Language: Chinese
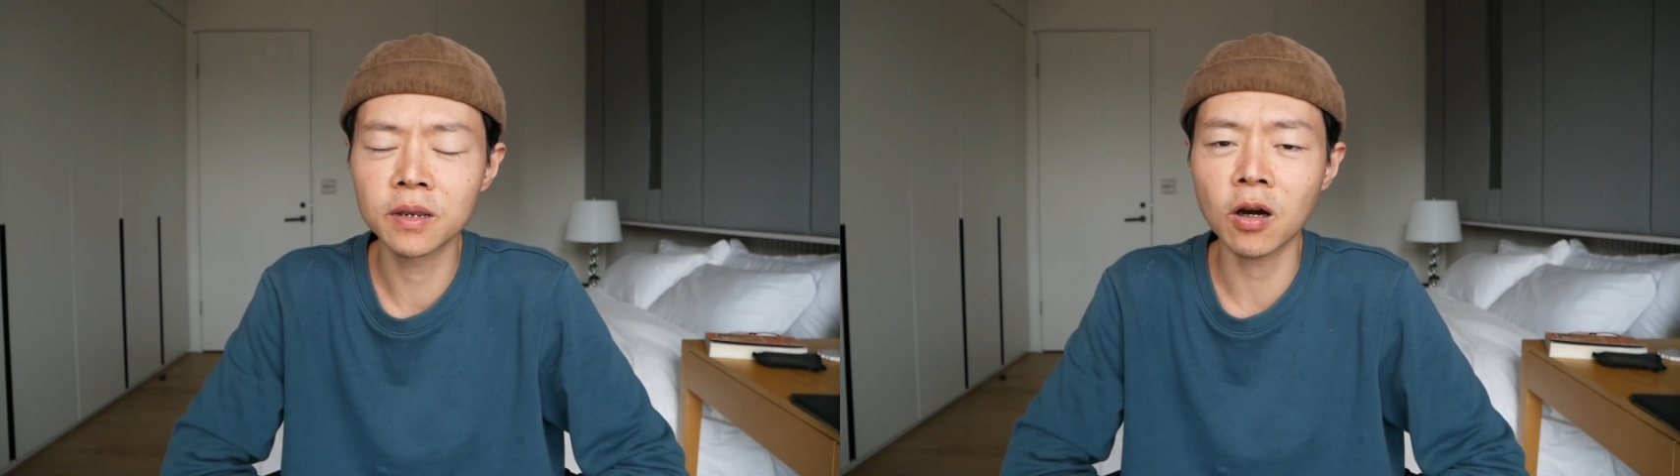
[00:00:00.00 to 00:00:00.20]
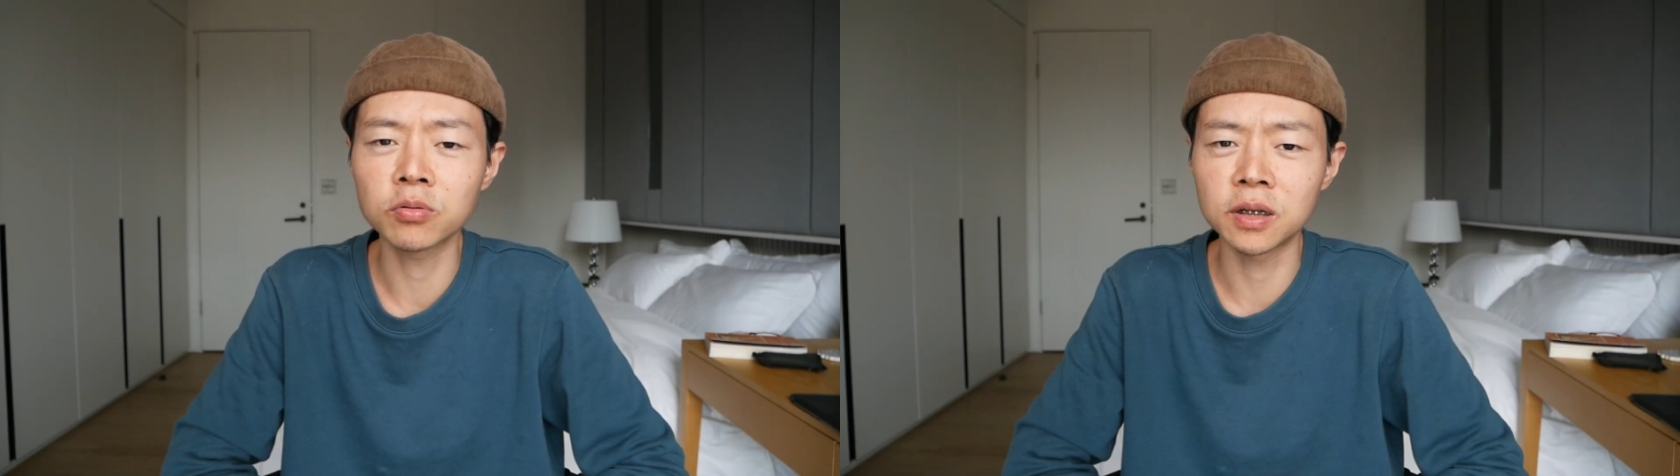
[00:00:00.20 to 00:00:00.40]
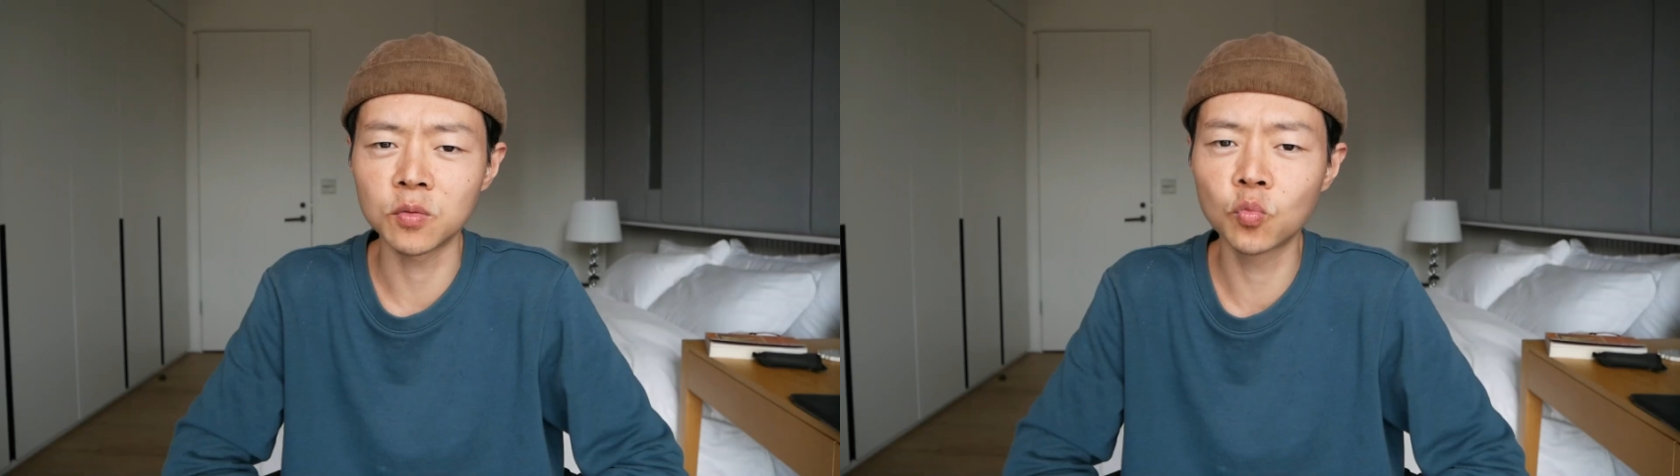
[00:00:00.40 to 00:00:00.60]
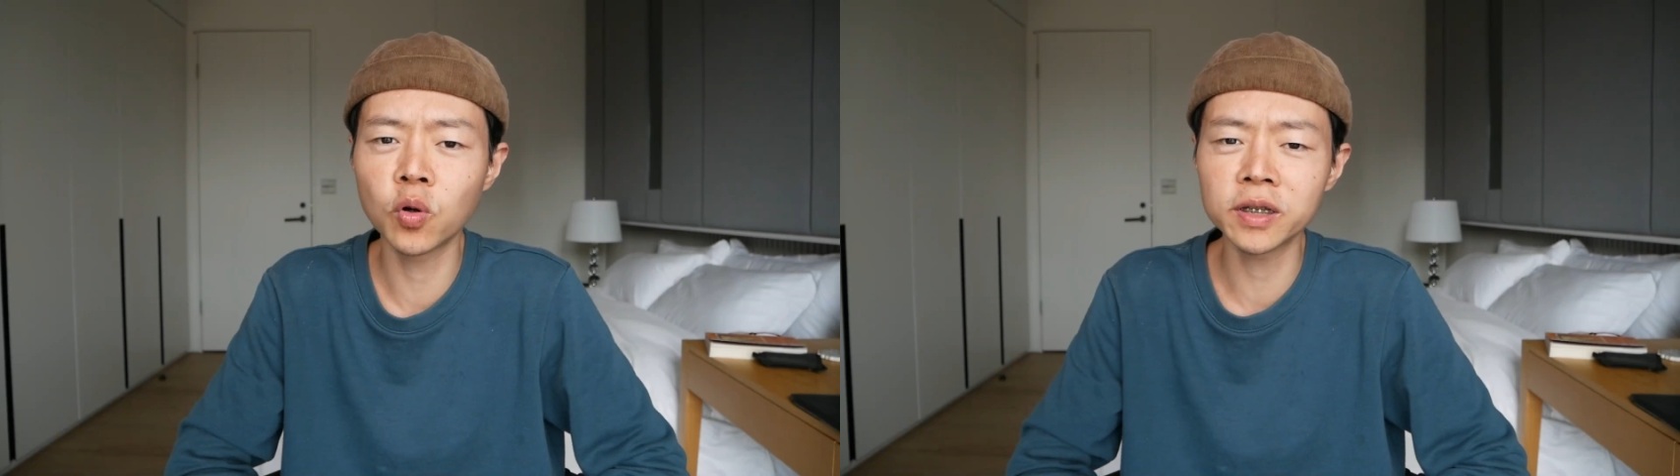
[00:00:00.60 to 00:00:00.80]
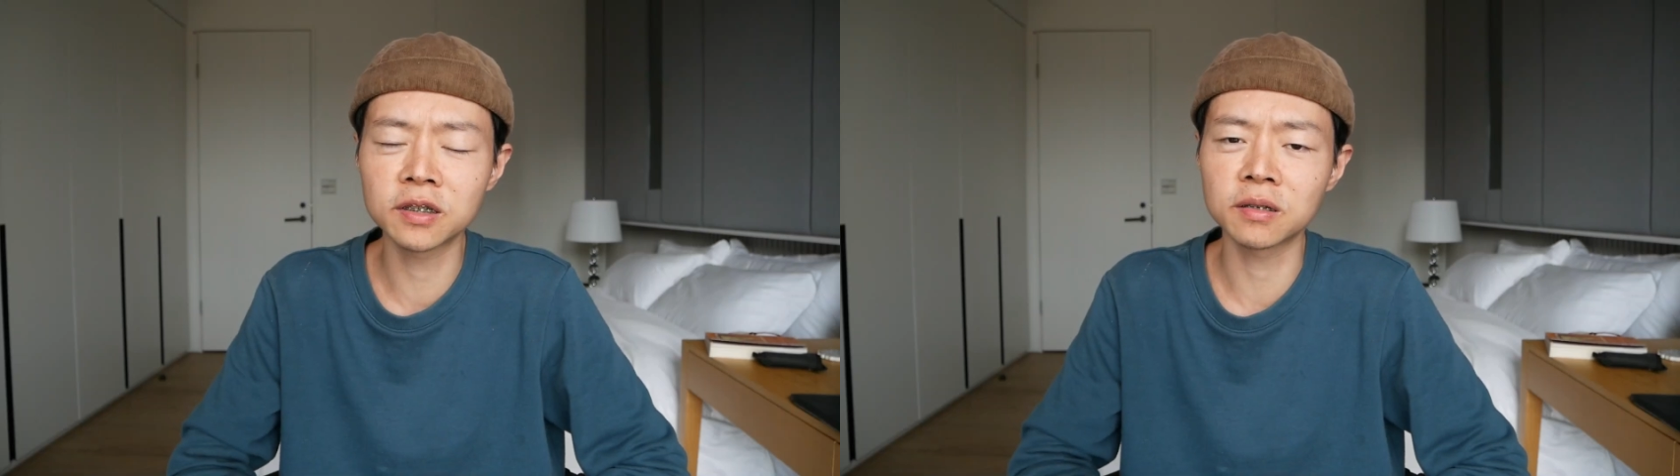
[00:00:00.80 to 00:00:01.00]
到底
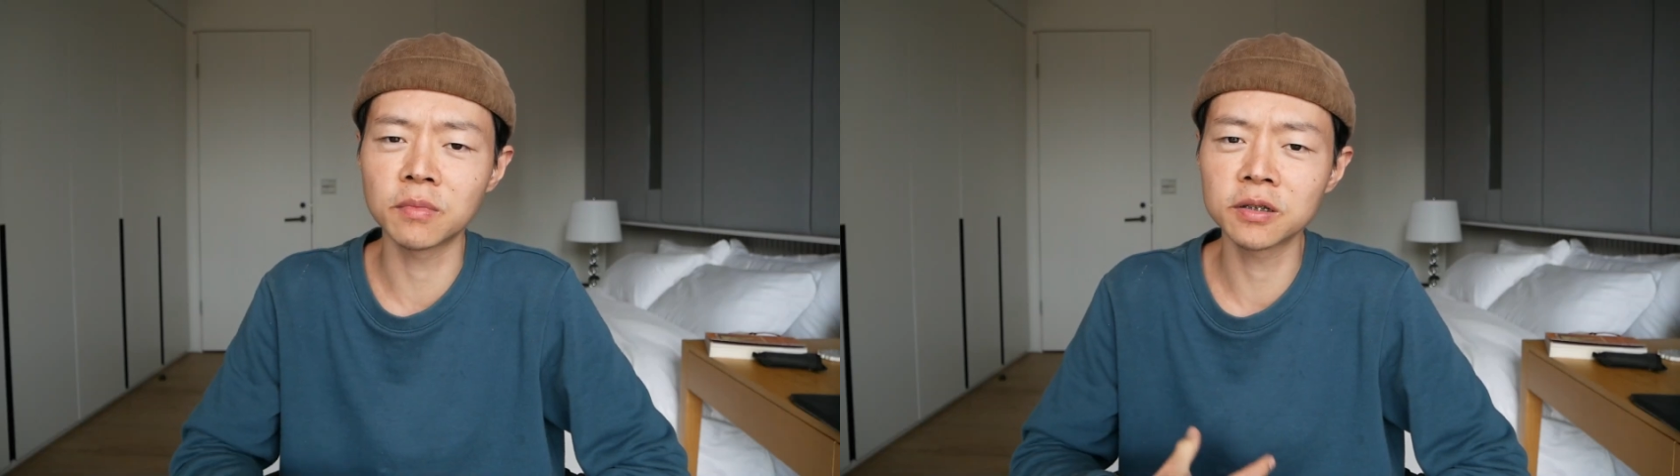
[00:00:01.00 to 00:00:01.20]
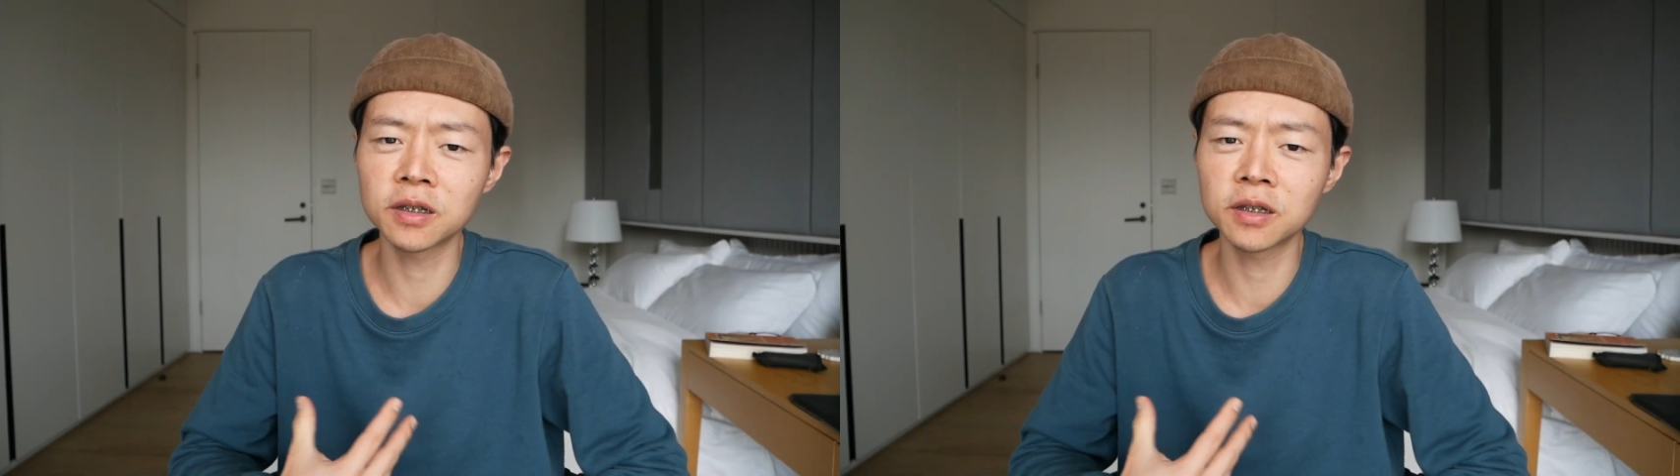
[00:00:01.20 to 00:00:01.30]
为什么